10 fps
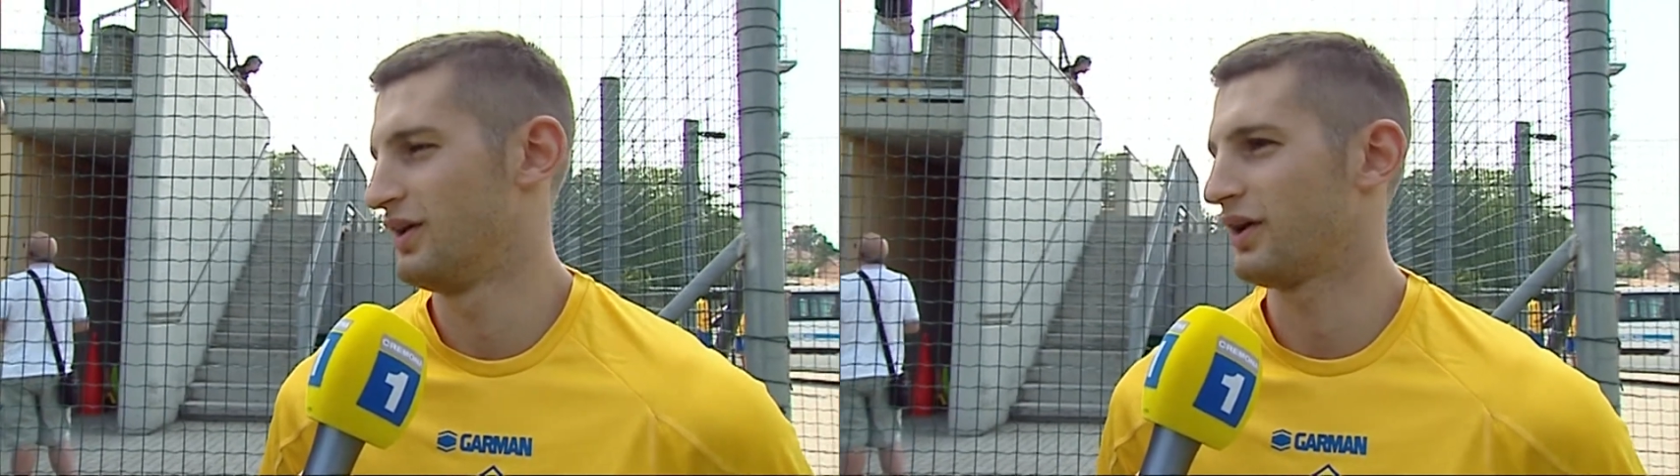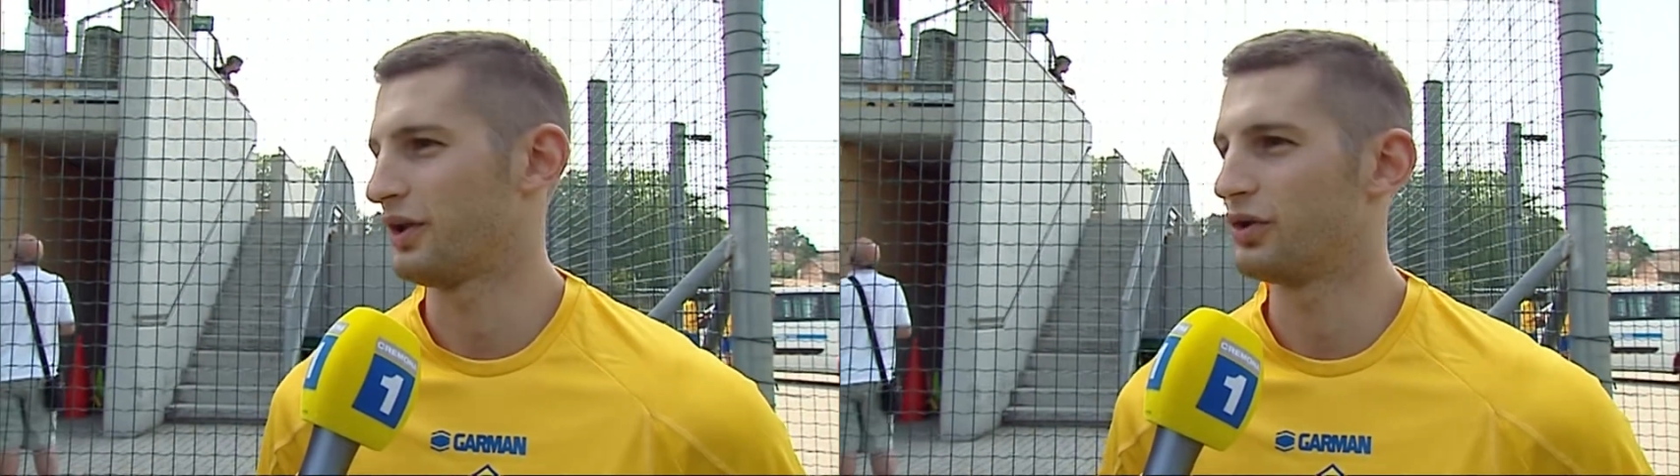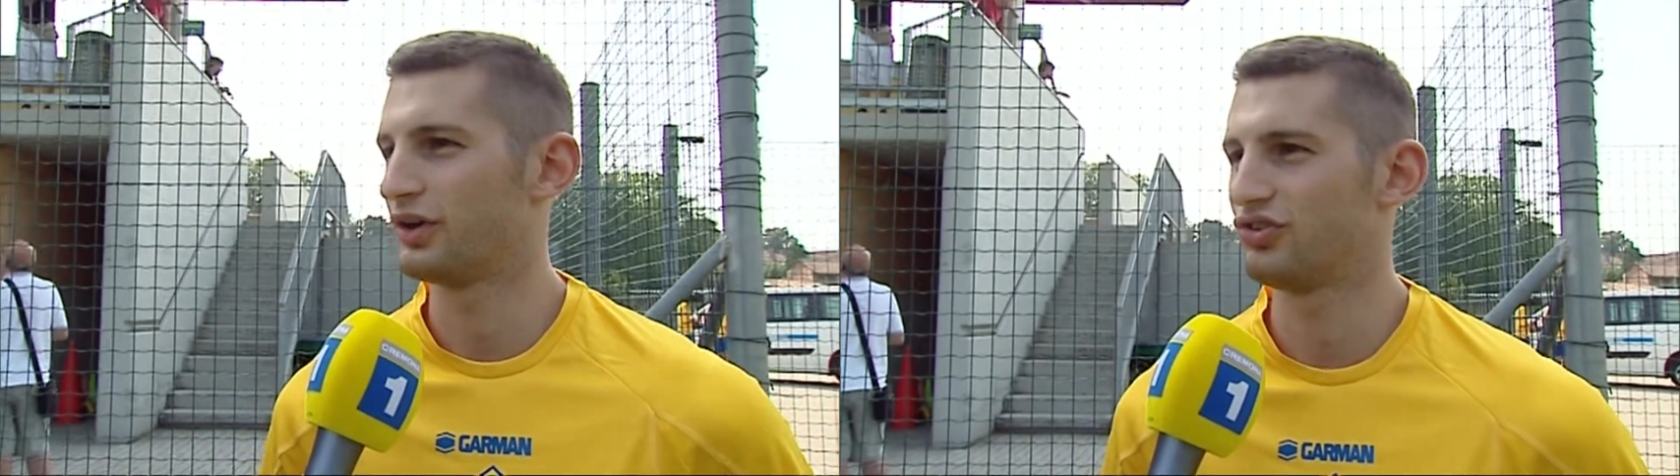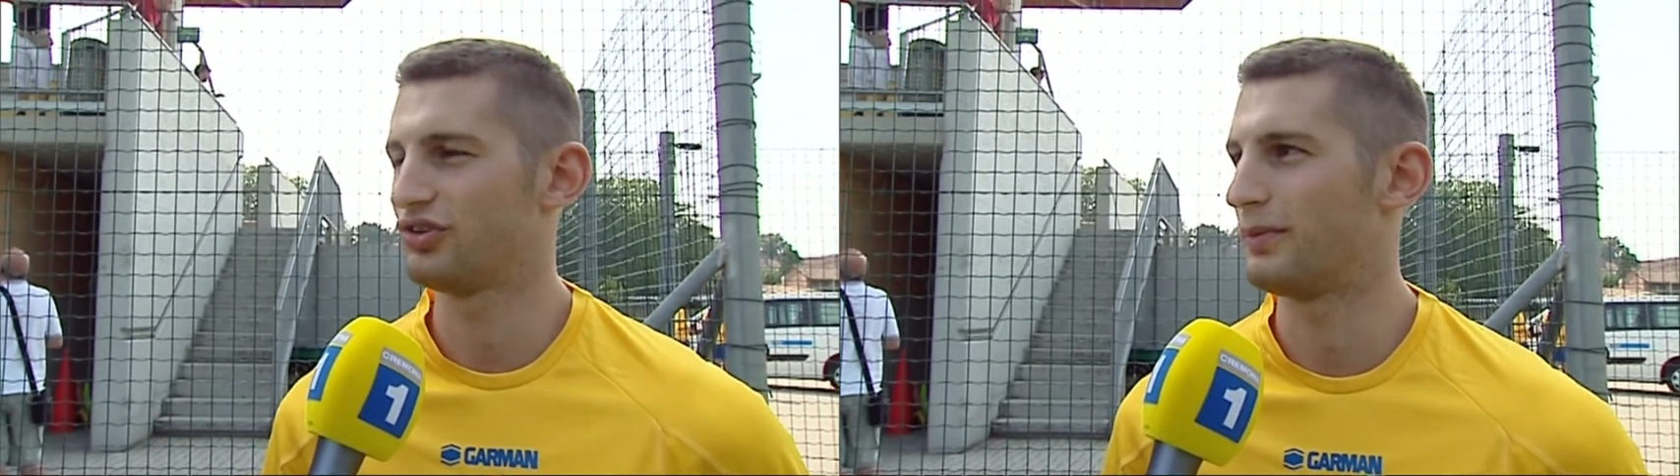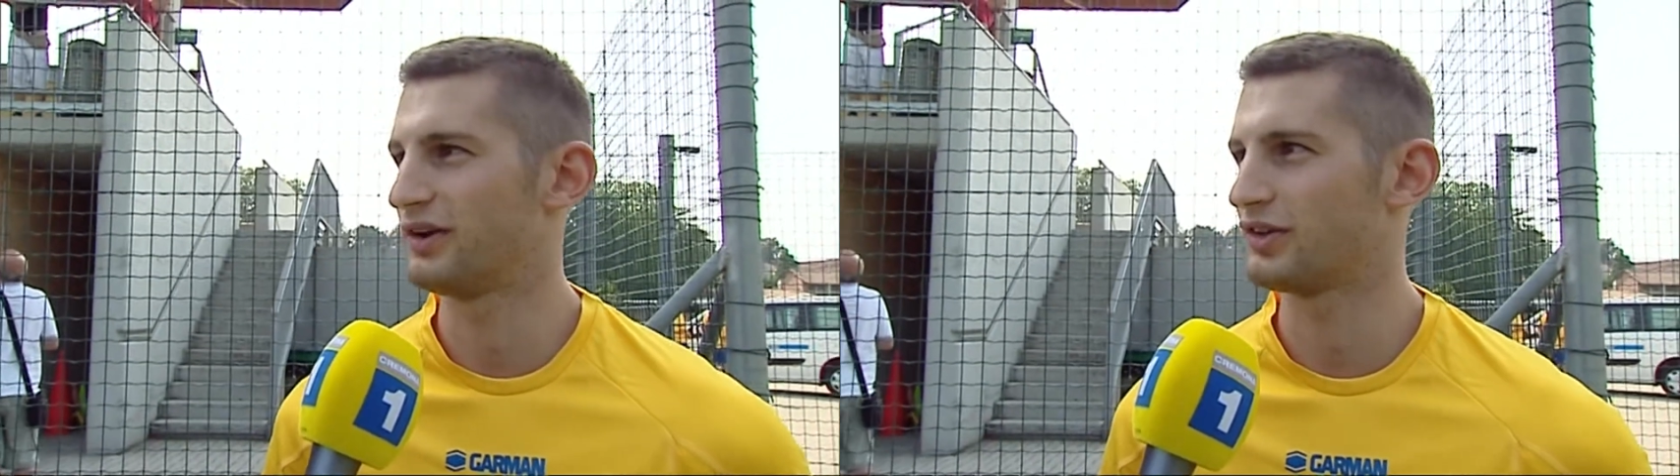credo che ci
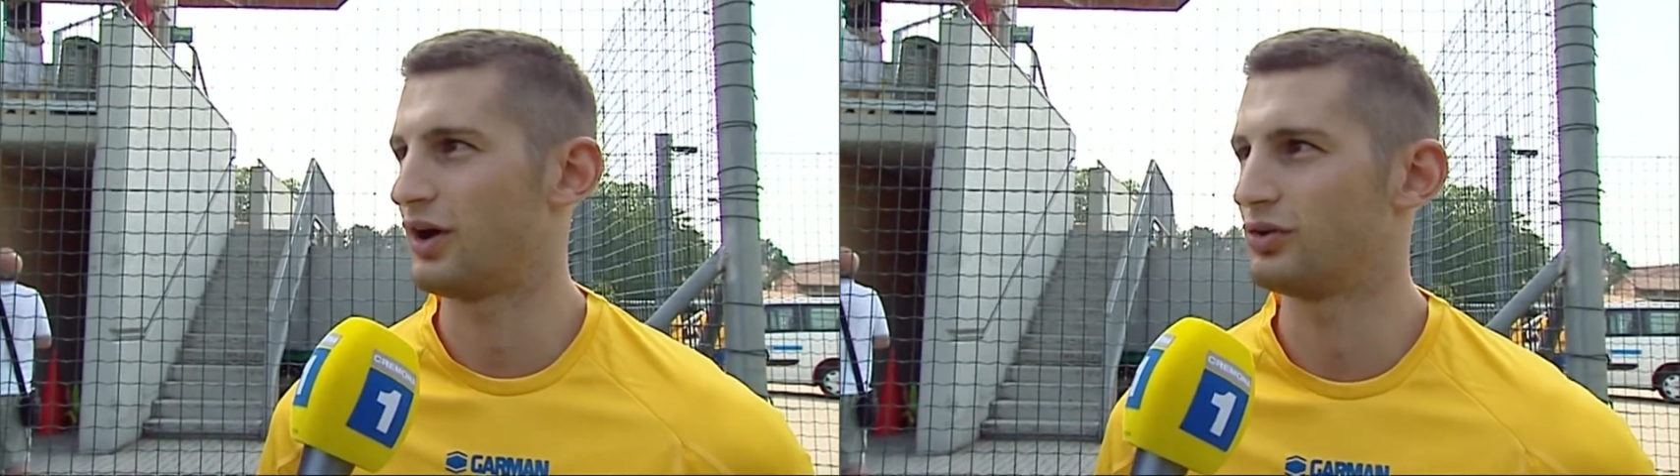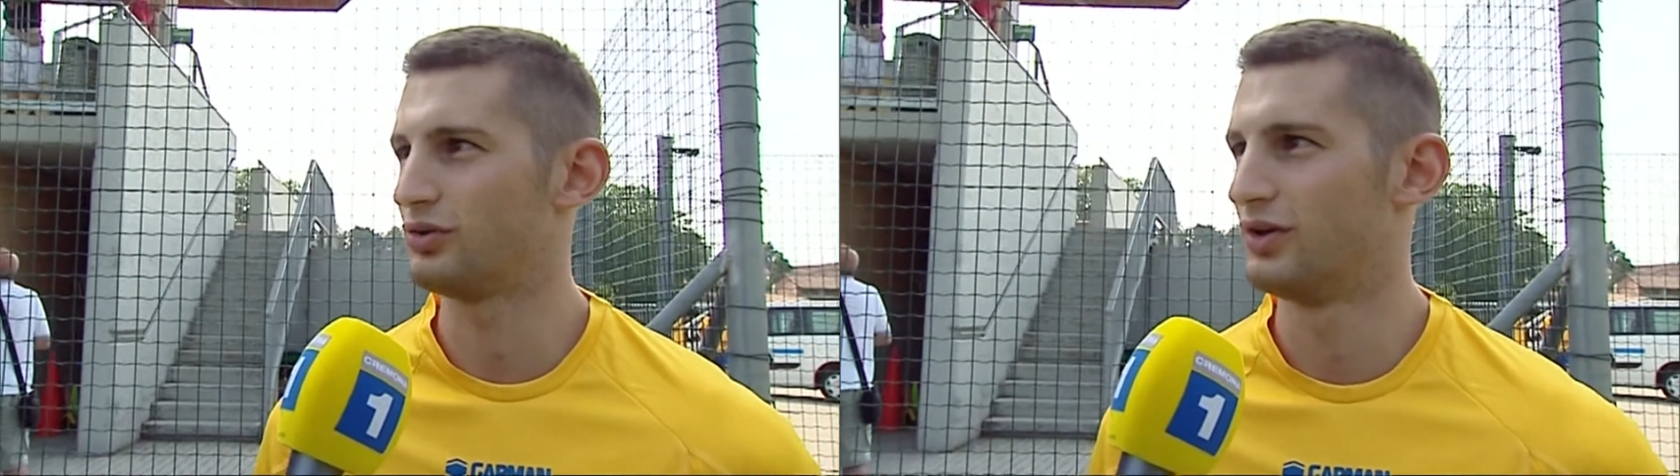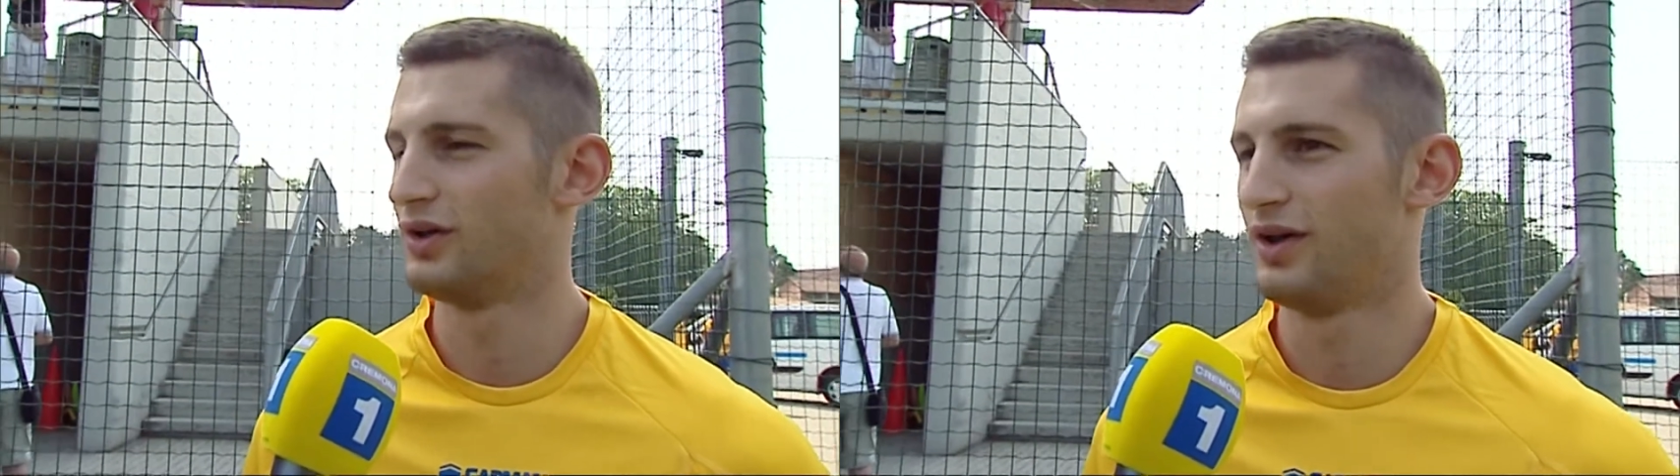sia mai stato,